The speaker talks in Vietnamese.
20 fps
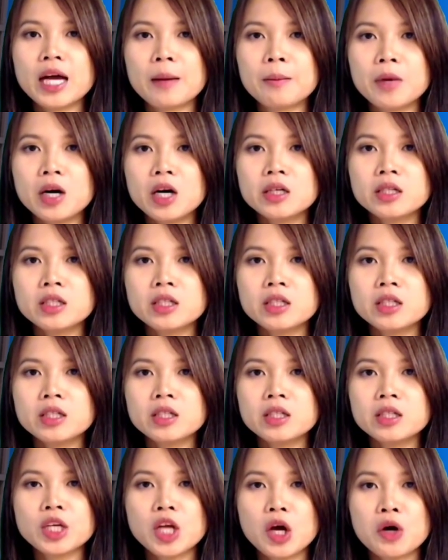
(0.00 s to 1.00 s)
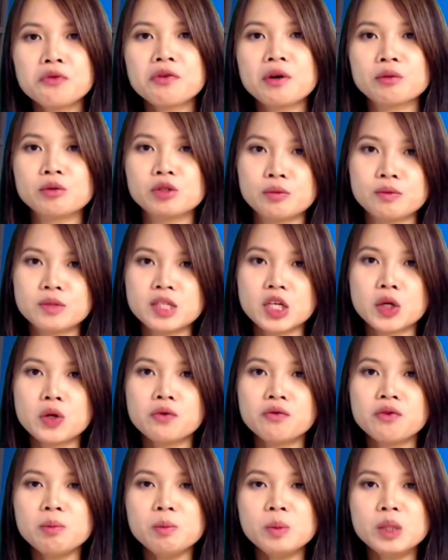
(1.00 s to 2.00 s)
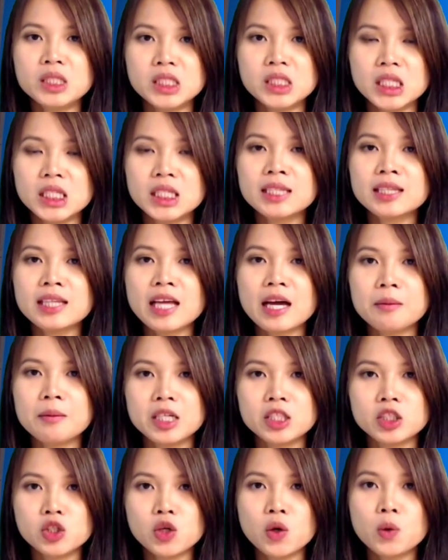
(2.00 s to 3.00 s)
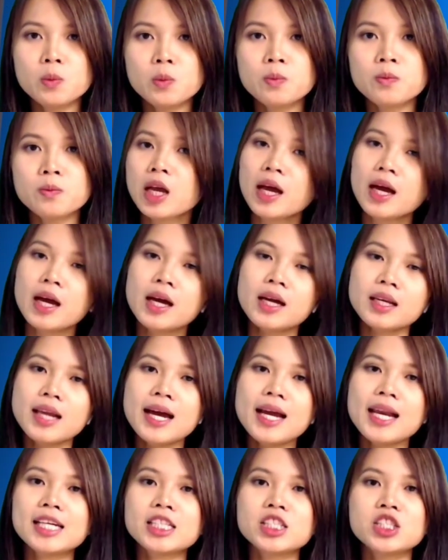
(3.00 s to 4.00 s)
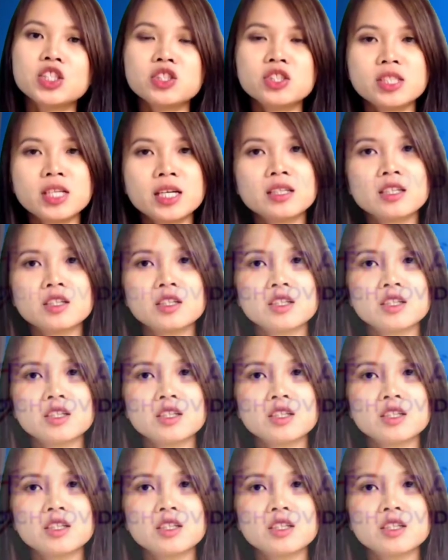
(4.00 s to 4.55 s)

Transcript: cảm ơn những tuyến đầu phòng chống dịch COVID-19 tại miền Trung – đây là chương trình